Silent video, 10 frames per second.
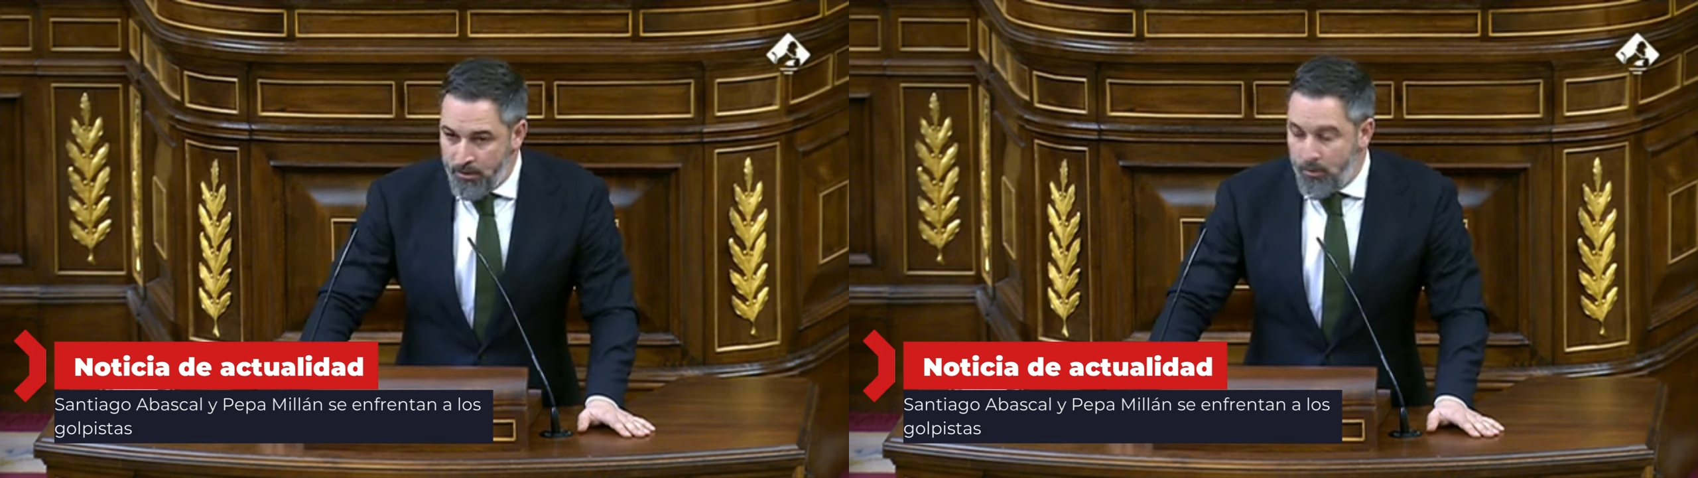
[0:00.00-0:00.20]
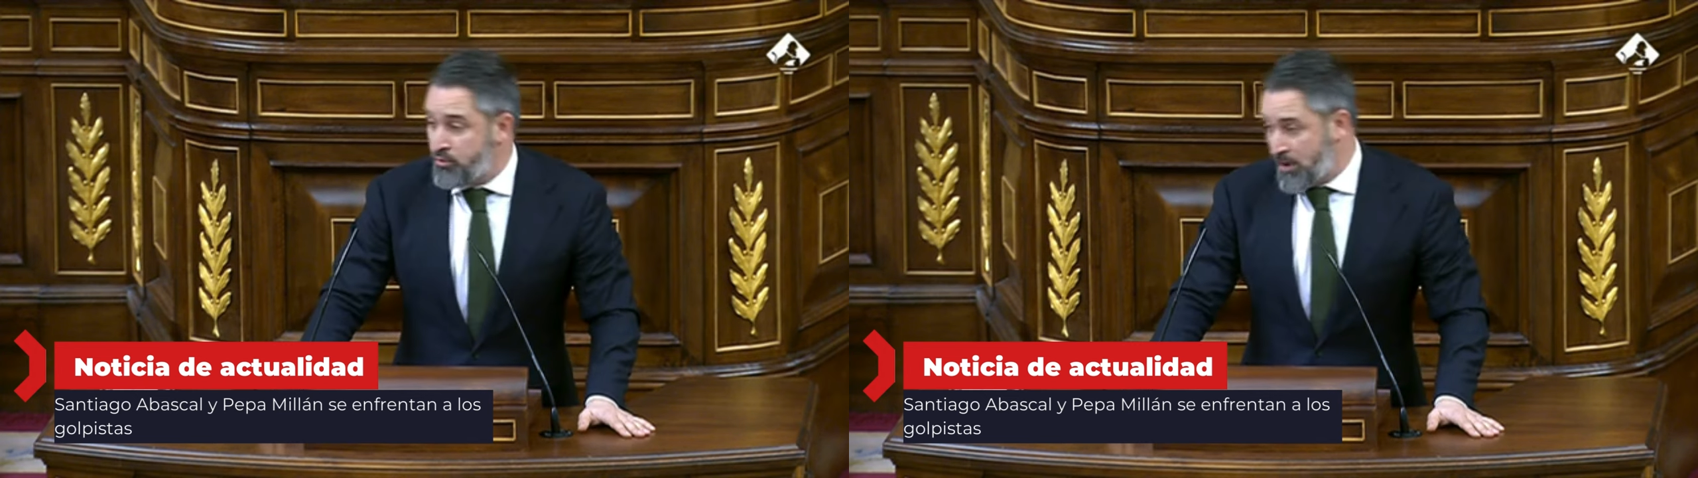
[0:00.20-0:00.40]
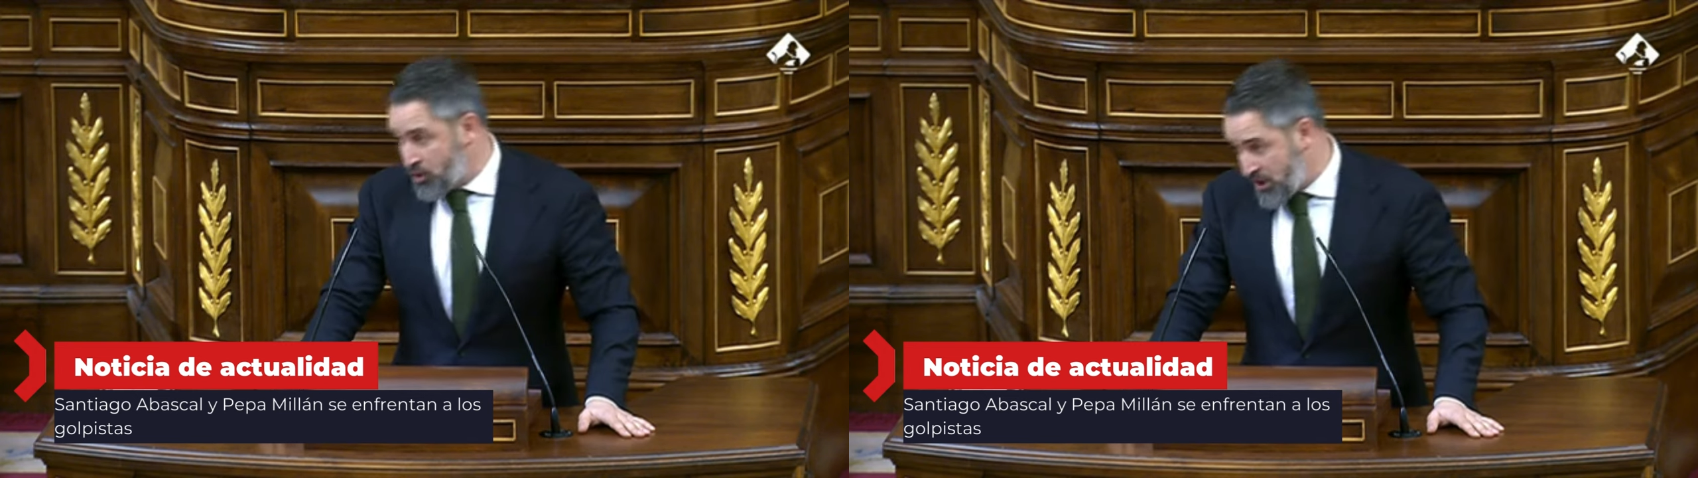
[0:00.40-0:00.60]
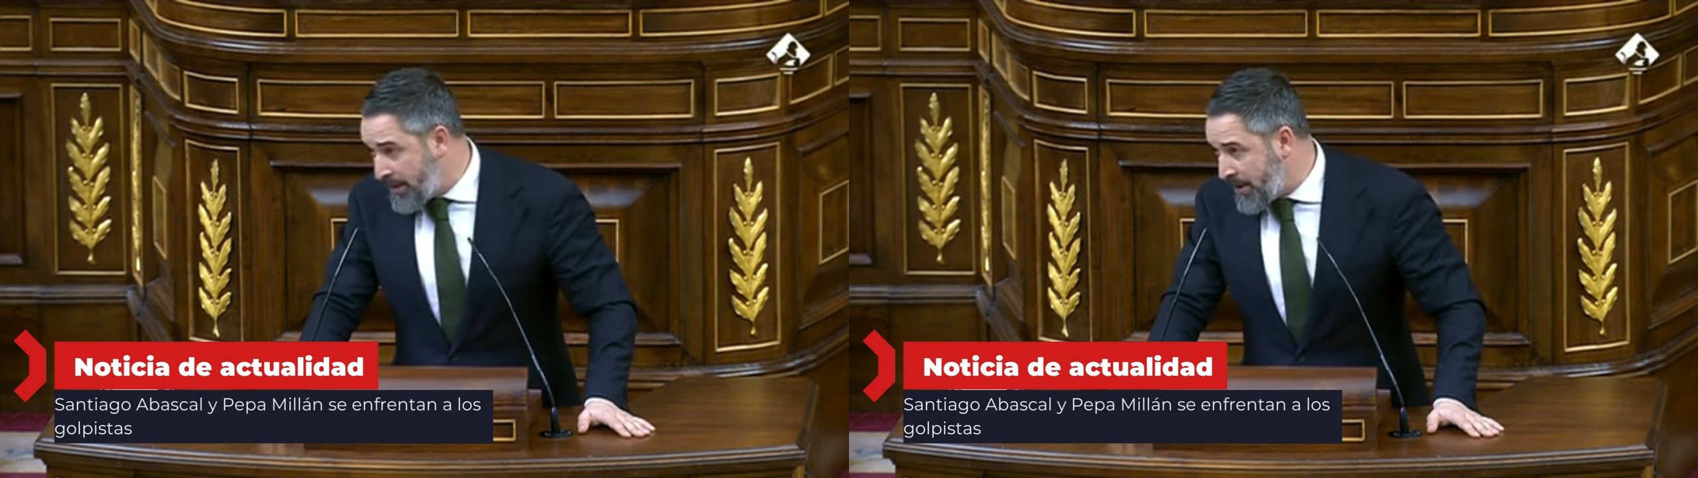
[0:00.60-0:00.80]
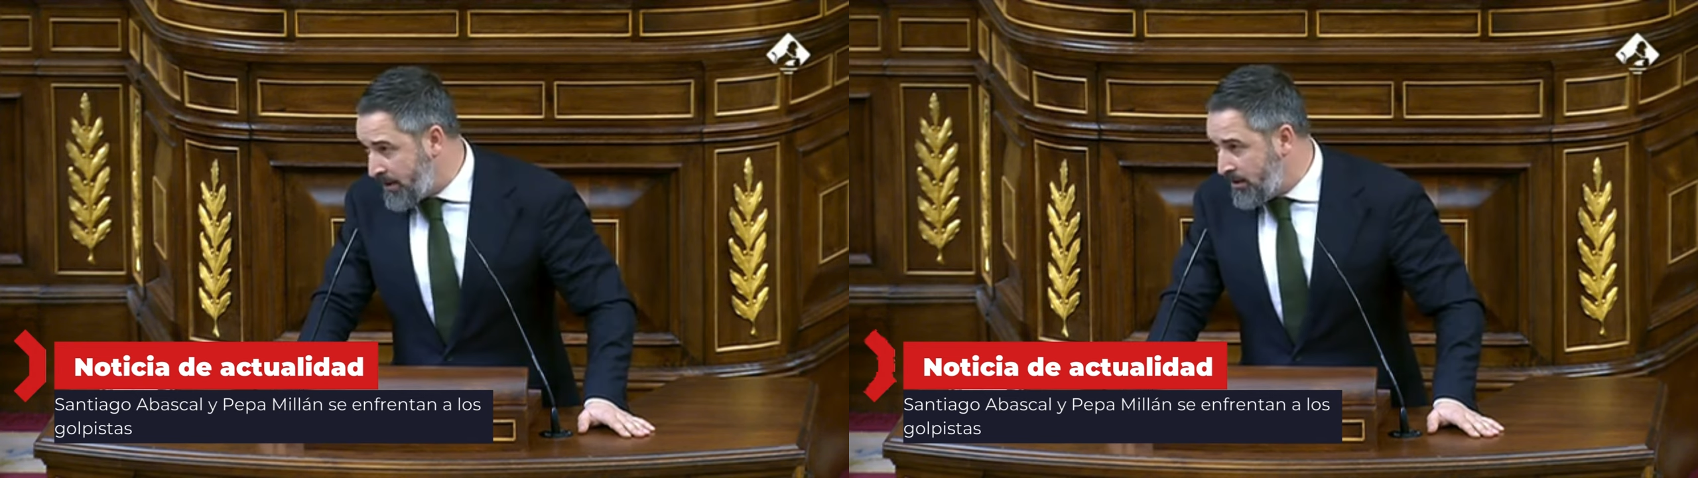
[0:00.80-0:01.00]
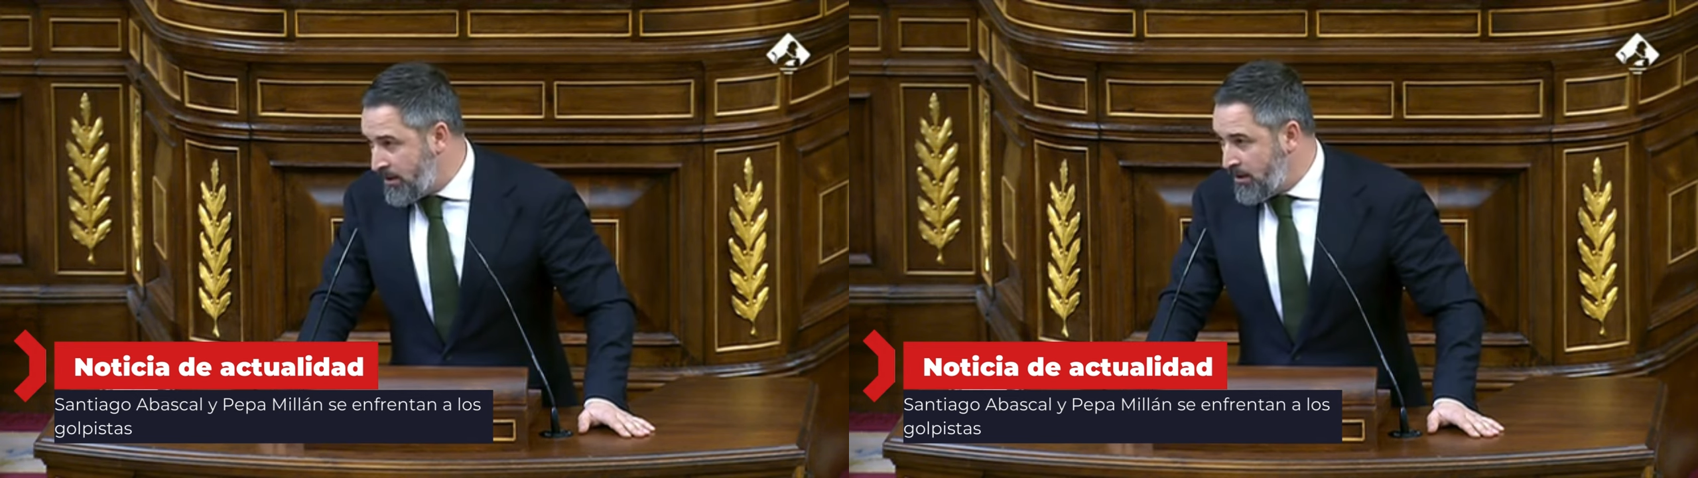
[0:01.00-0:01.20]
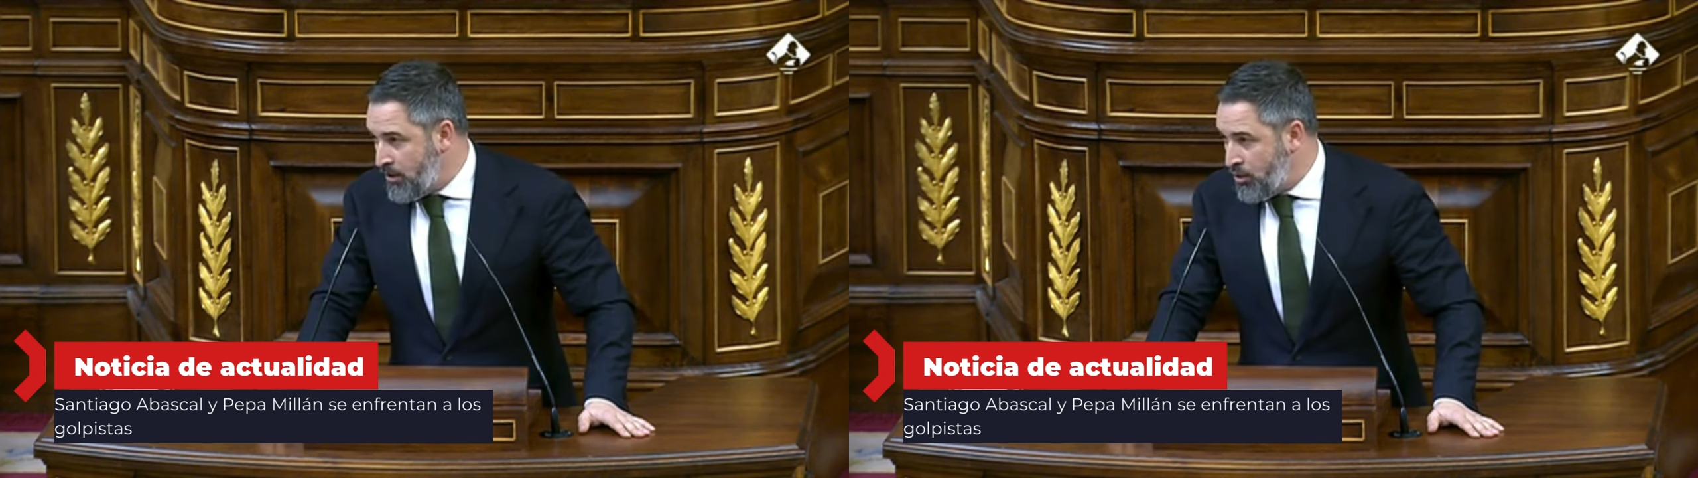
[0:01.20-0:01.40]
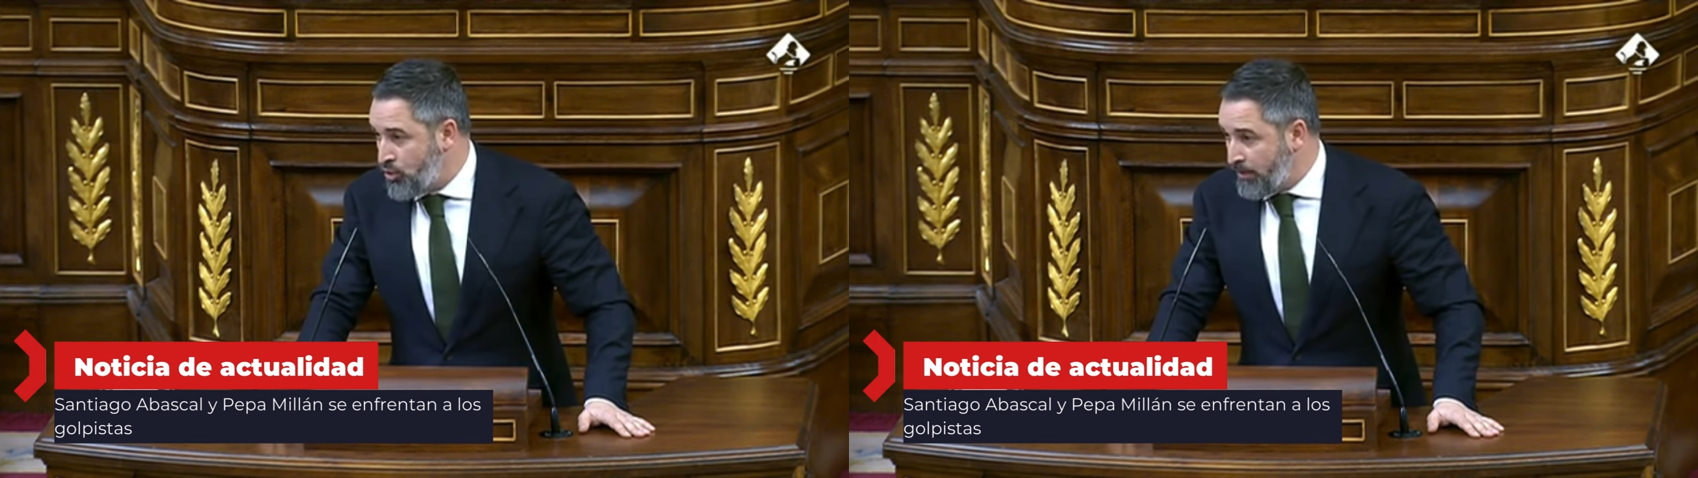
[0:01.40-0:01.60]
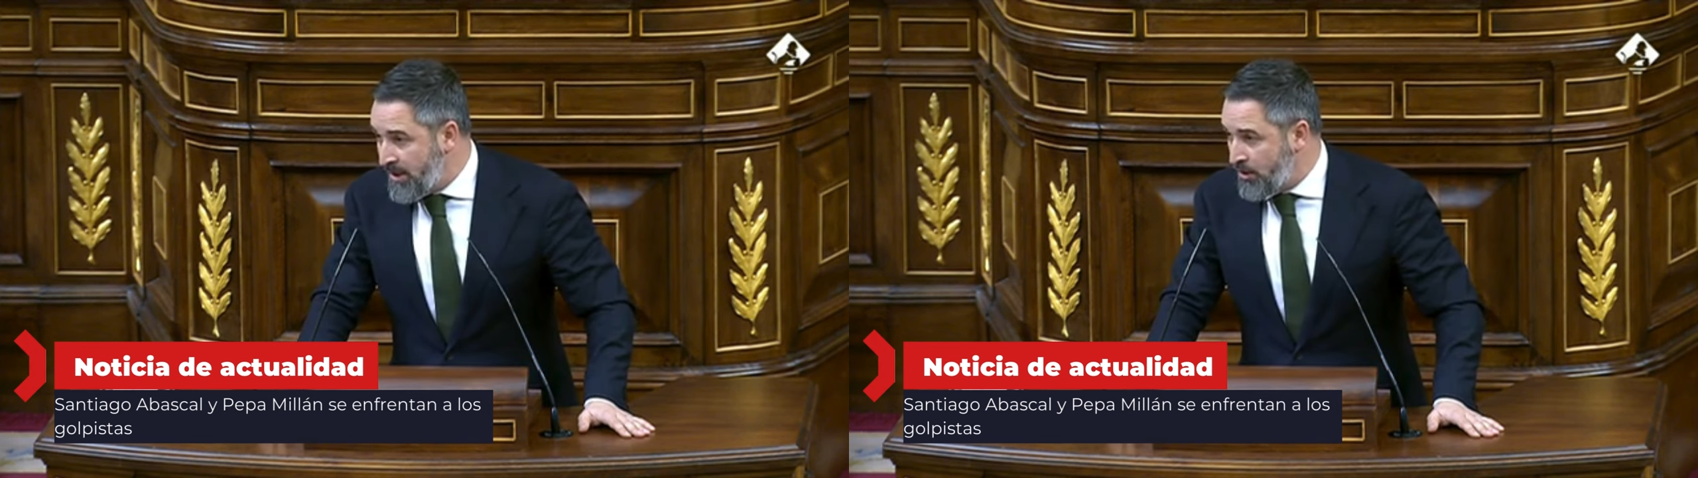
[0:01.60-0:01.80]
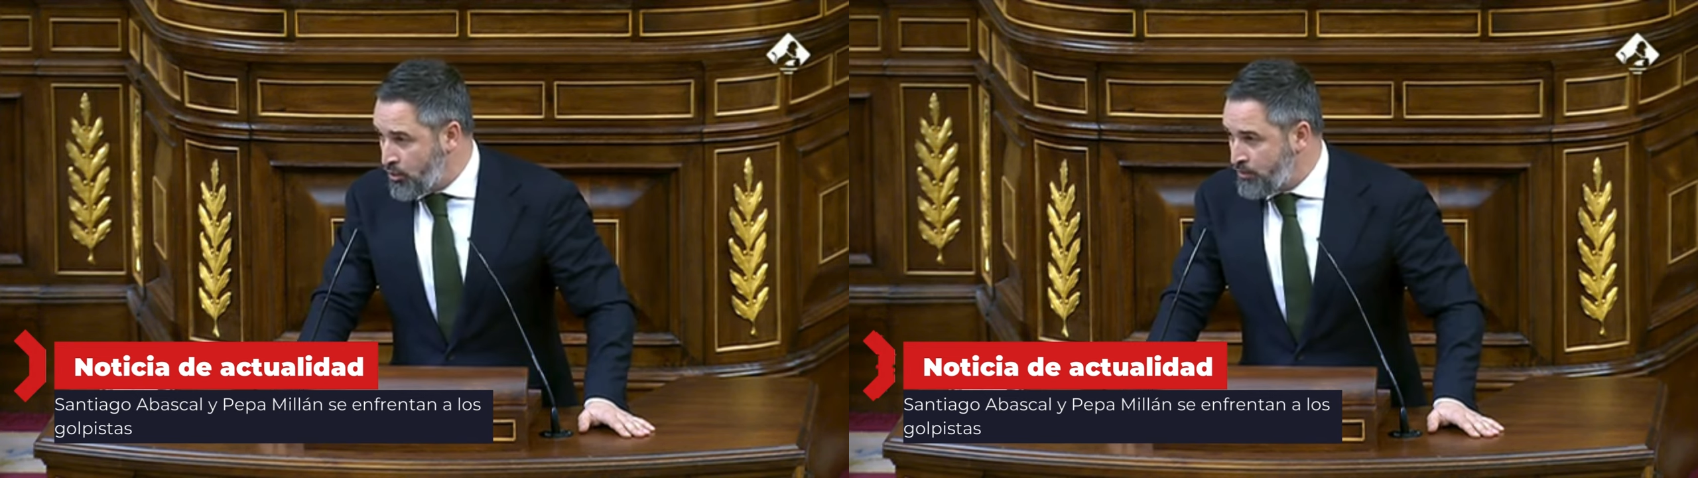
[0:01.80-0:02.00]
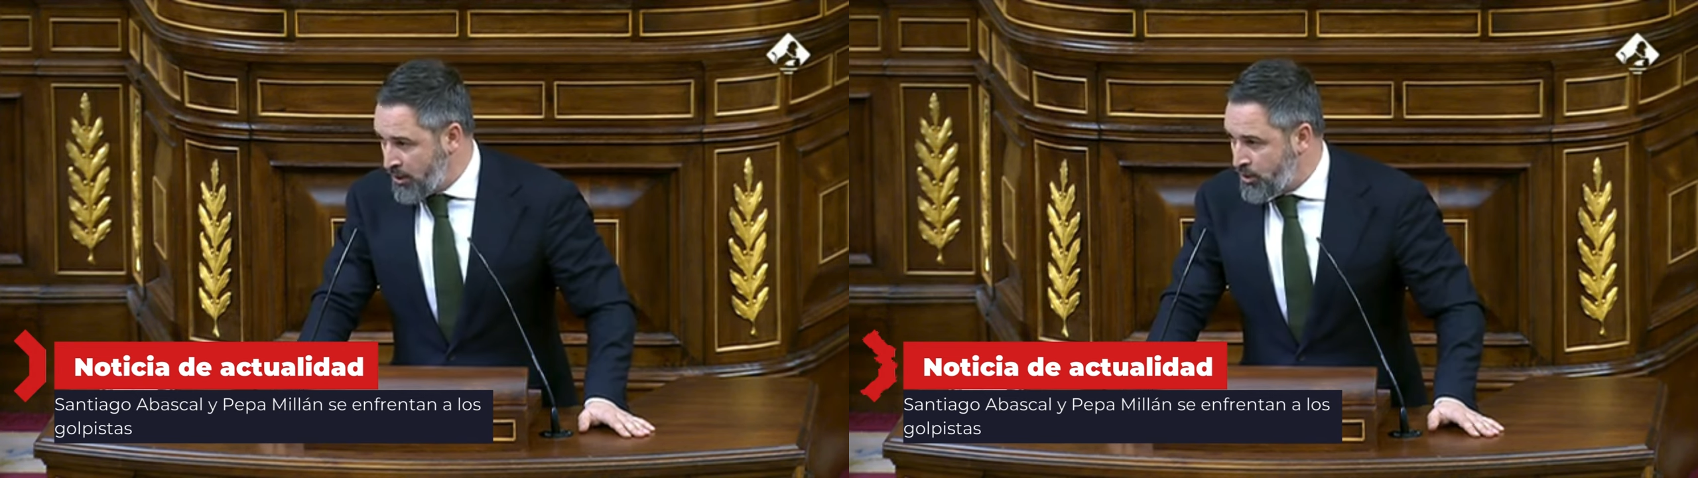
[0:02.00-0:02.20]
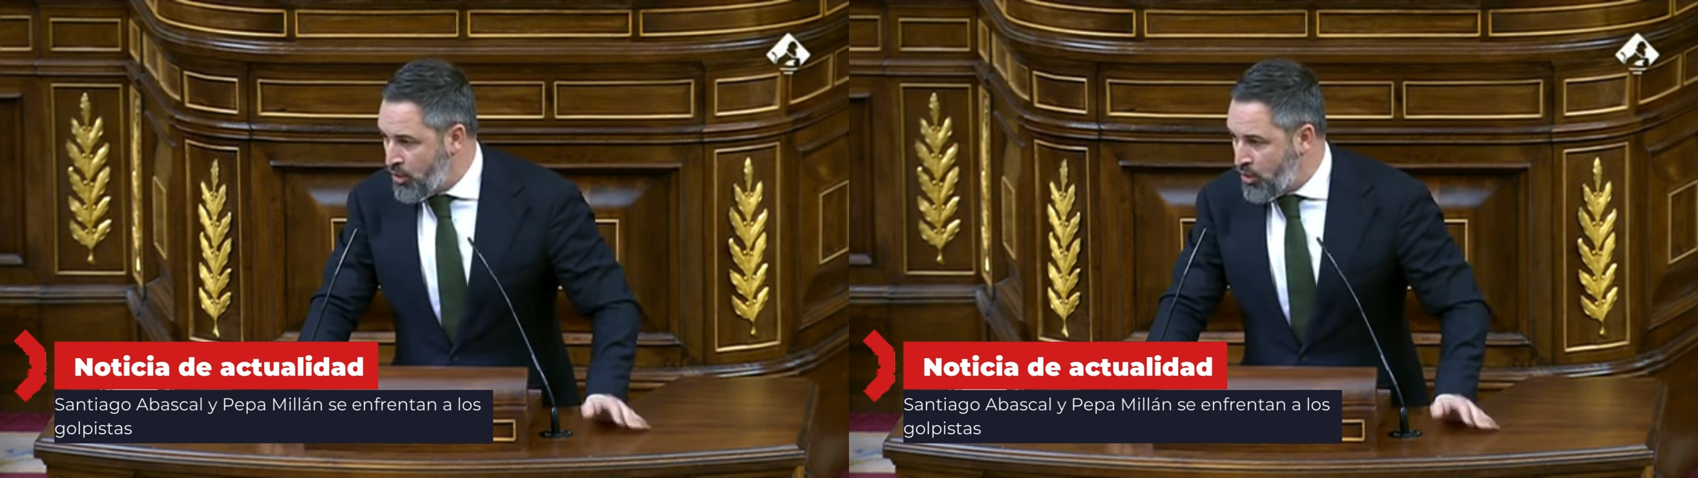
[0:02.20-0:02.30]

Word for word: Usted lo sabe los domingos, pero se le